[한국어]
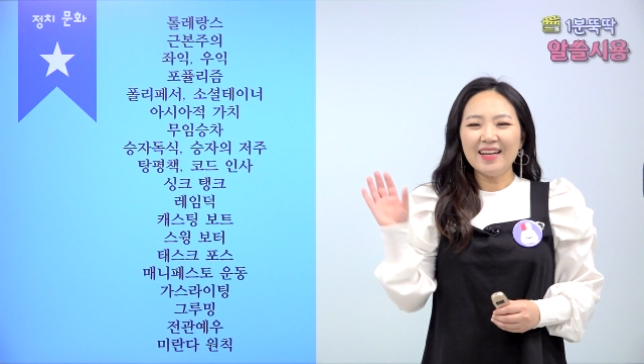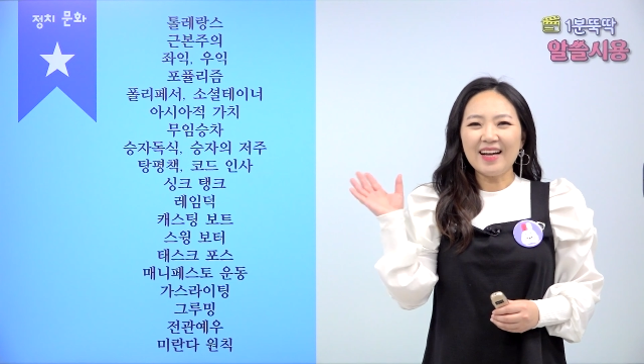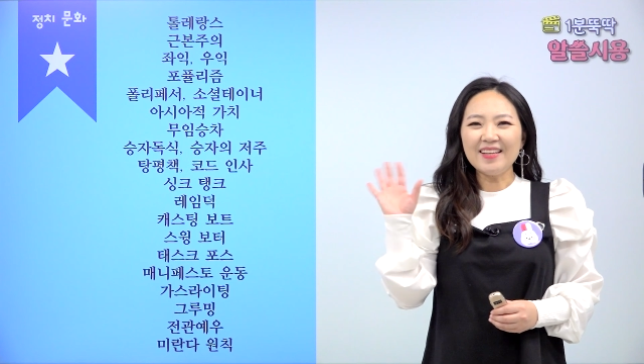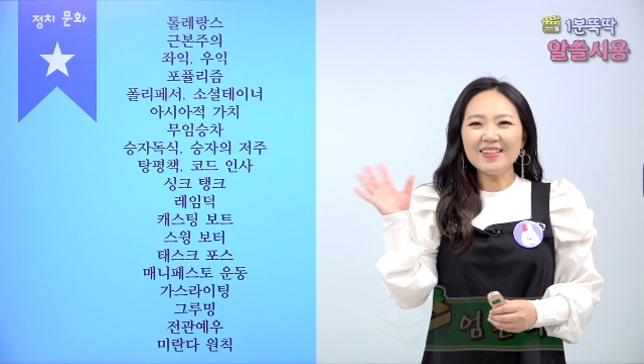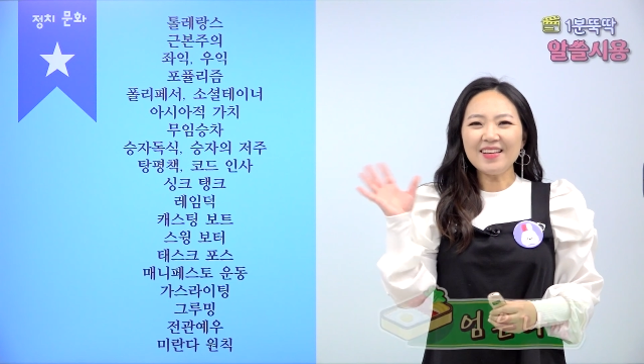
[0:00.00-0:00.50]

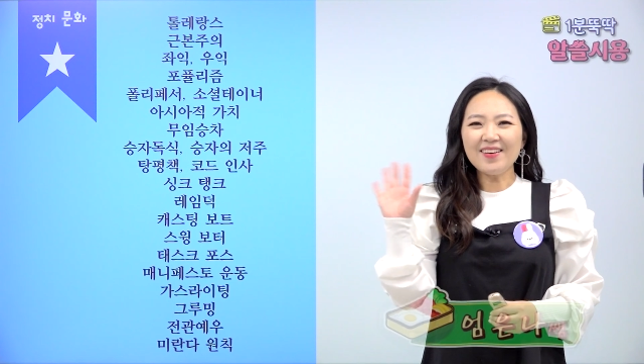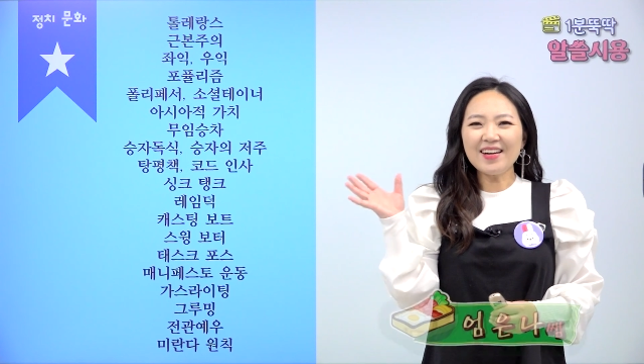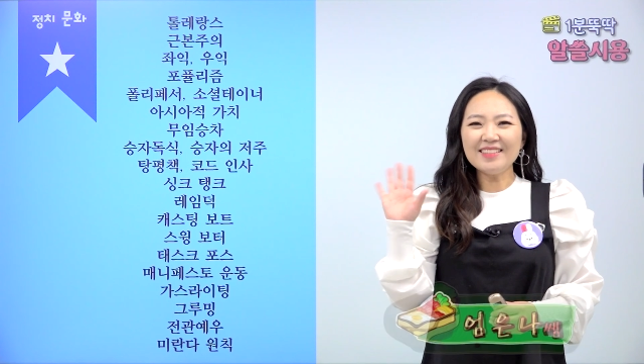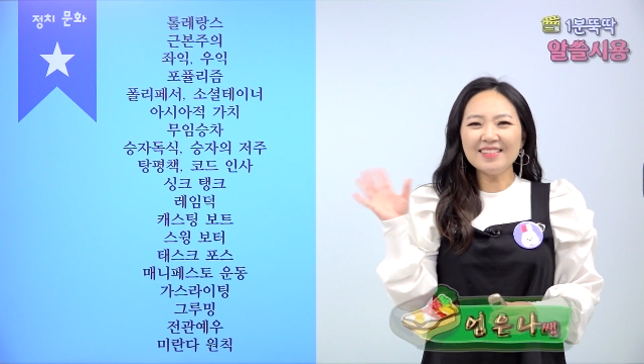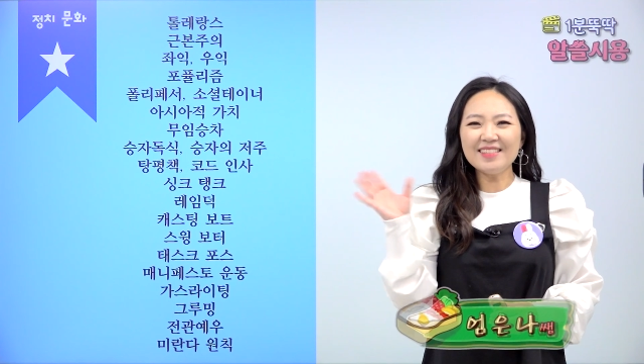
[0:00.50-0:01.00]
안녕하세요.
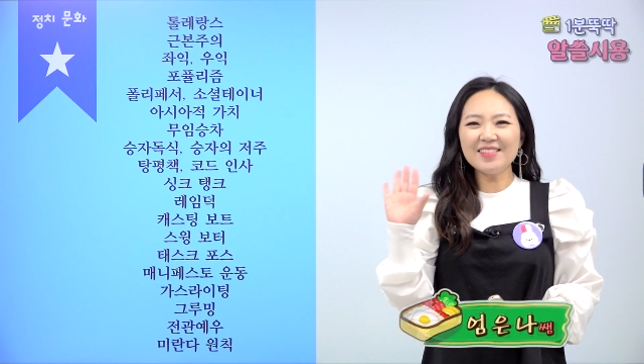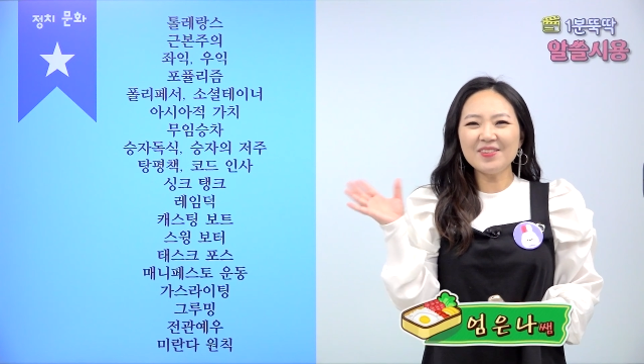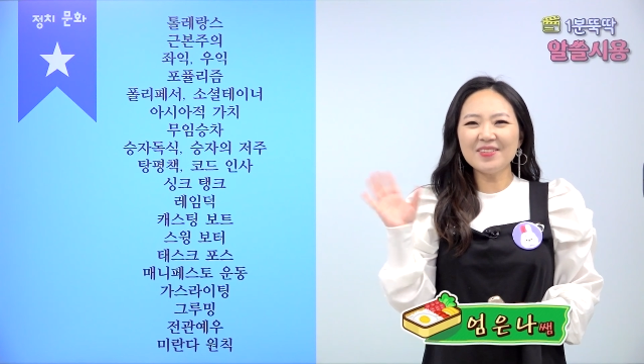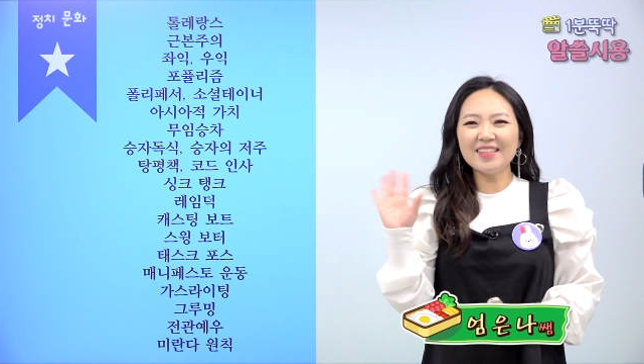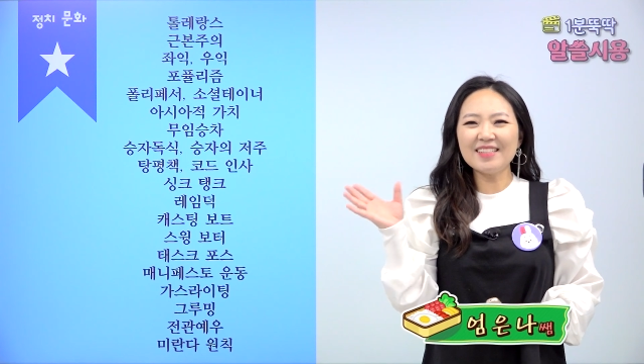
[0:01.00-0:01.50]

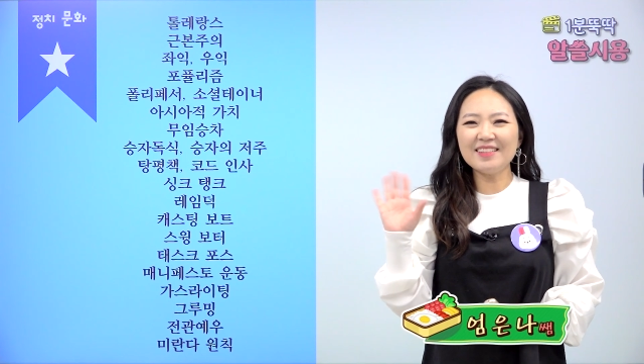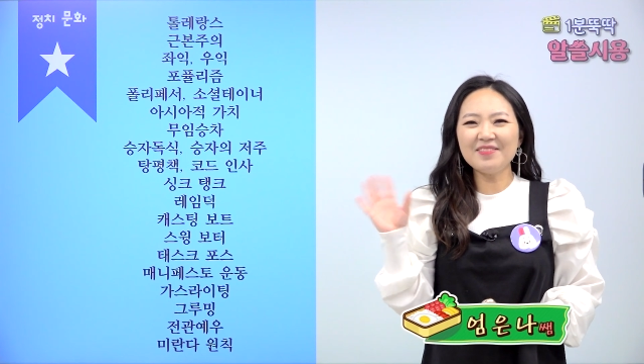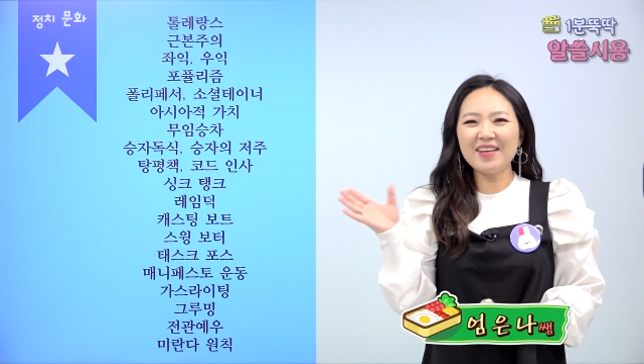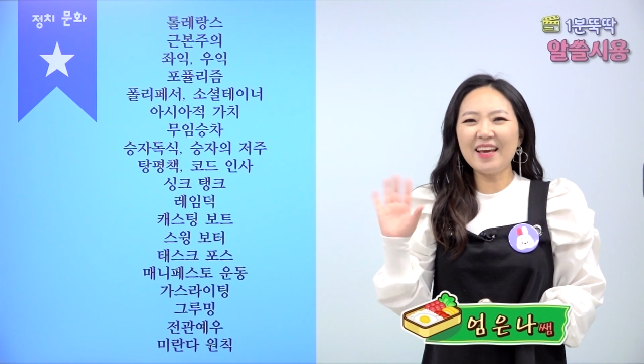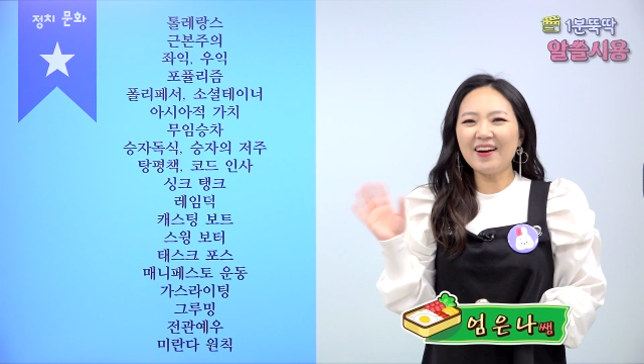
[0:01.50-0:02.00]
알쓸시오
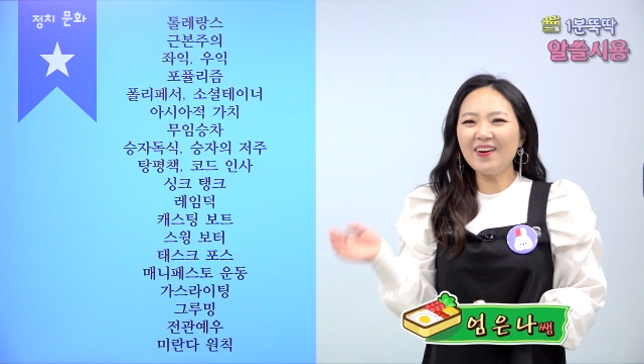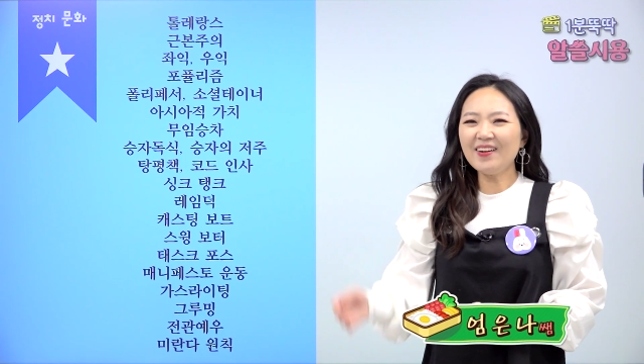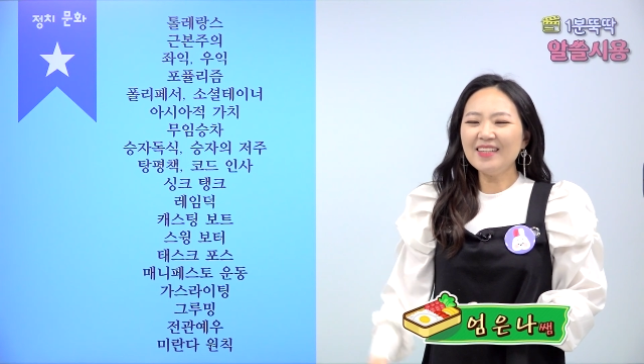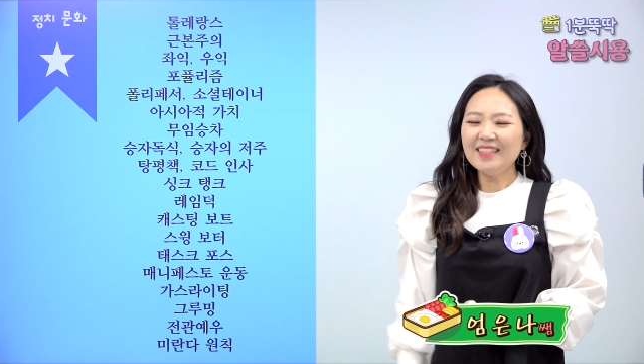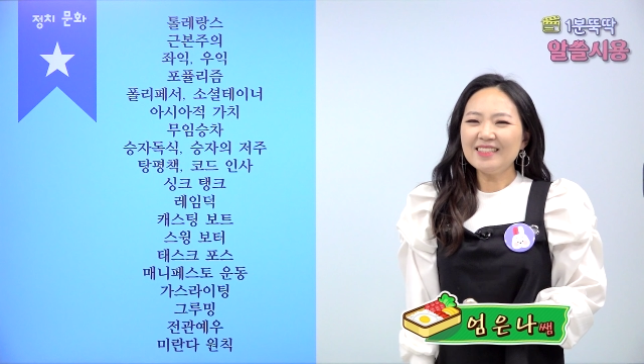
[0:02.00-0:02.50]
문나쌤이에요.
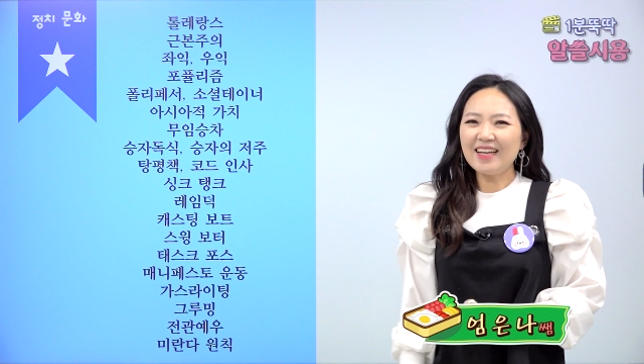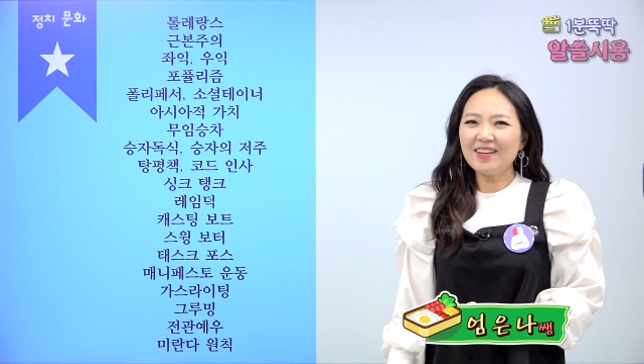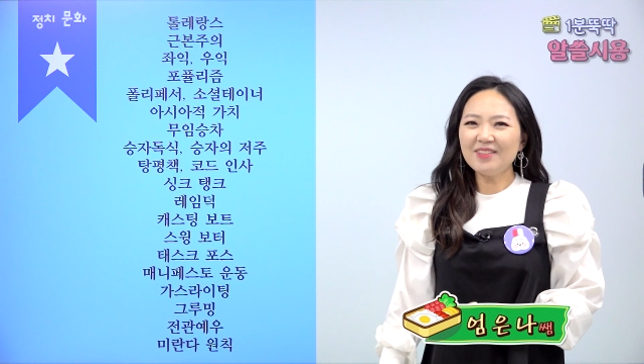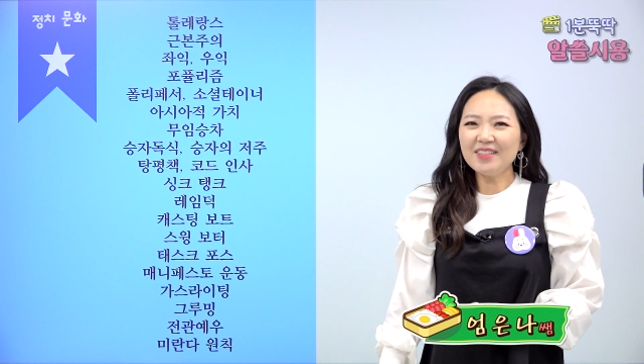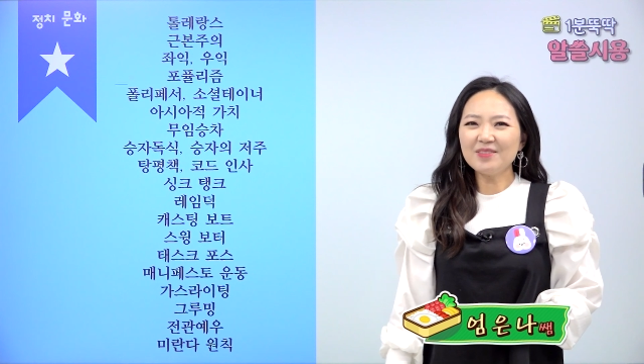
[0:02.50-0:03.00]
자,
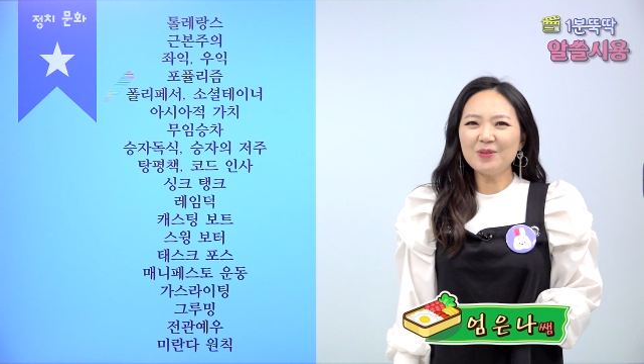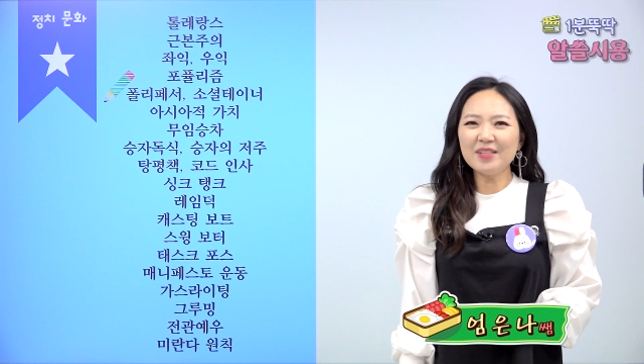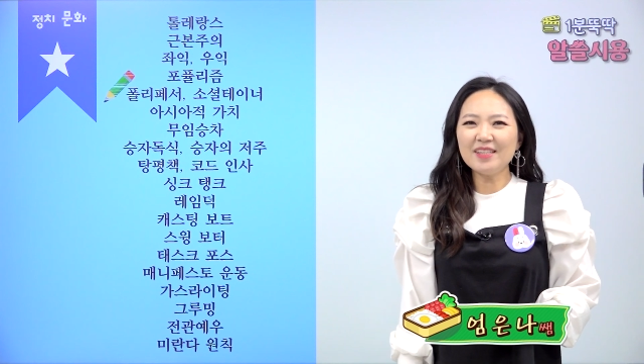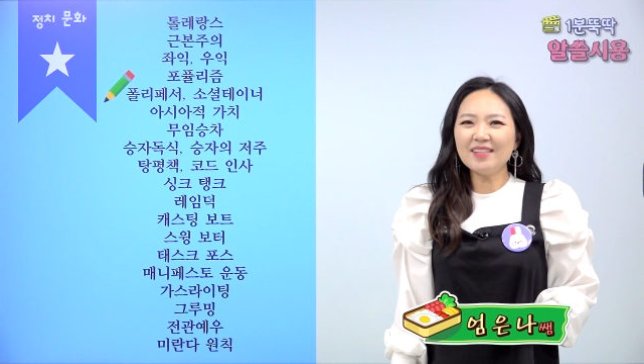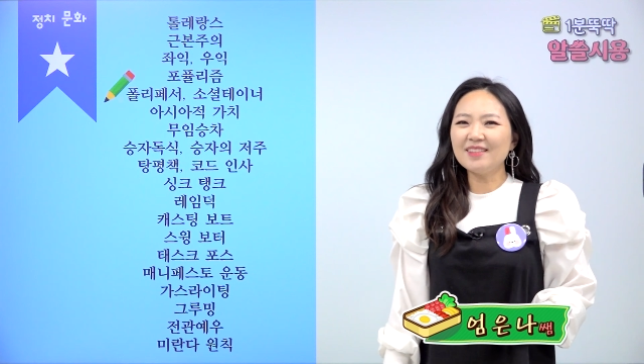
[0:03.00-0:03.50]
우리는
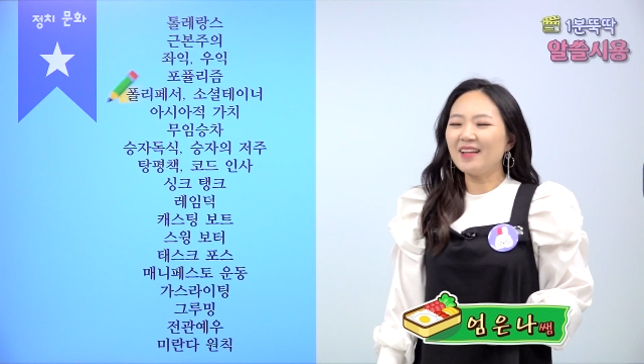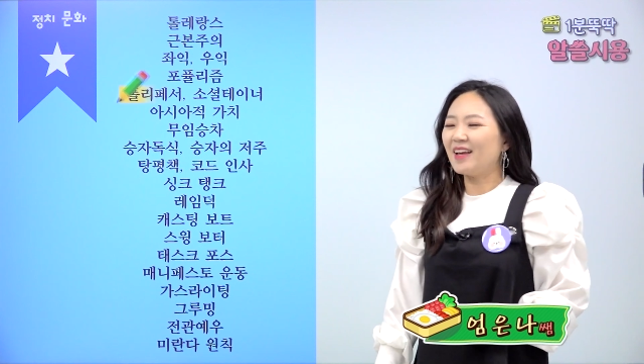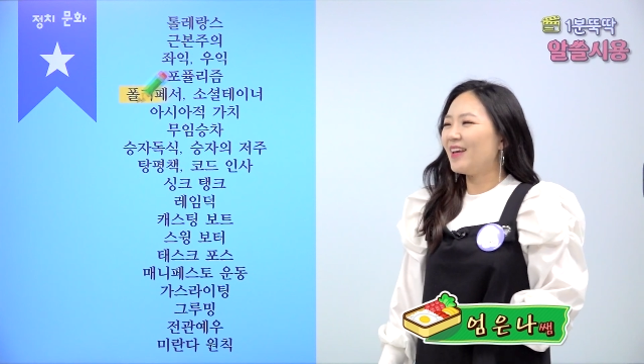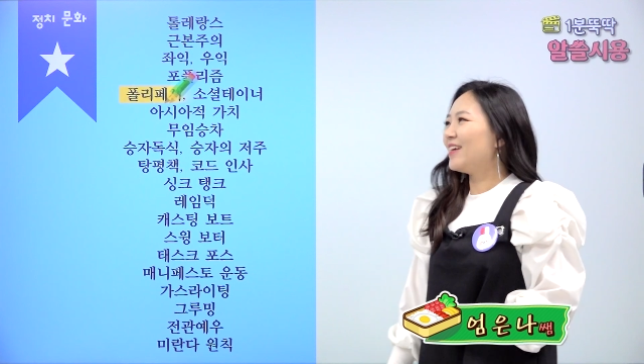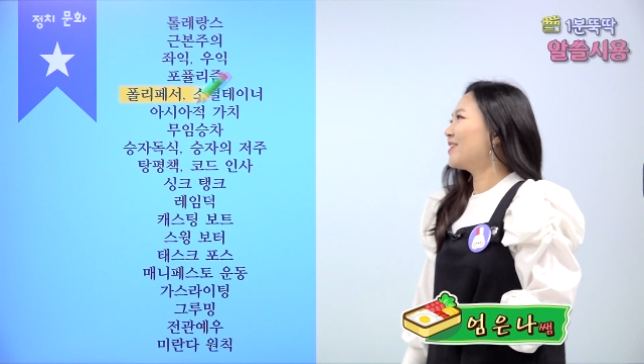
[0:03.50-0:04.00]
오늘
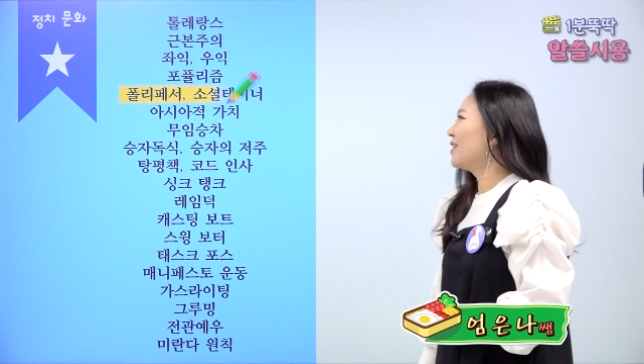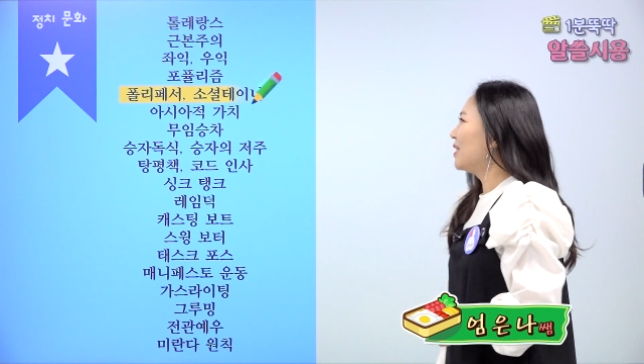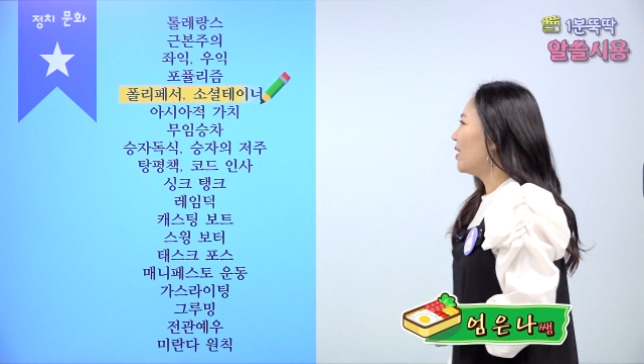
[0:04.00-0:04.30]
네